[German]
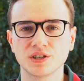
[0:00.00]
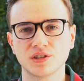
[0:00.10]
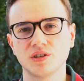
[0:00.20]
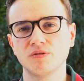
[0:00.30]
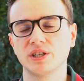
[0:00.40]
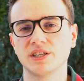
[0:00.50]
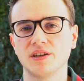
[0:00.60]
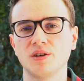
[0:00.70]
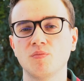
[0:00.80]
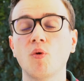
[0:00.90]
den du
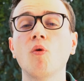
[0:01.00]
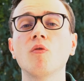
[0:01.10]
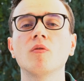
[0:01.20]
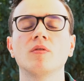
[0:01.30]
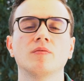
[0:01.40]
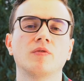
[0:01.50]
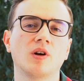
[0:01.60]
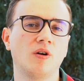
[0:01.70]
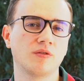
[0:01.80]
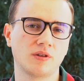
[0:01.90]
letztendlich pro
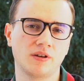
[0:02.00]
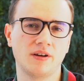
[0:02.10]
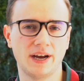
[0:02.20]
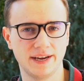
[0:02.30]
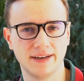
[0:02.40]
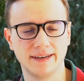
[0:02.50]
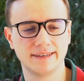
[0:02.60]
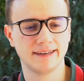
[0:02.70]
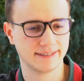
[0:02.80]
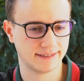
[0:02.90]
verkaufte
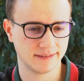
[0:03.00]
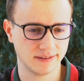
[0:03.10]
Einheit hast.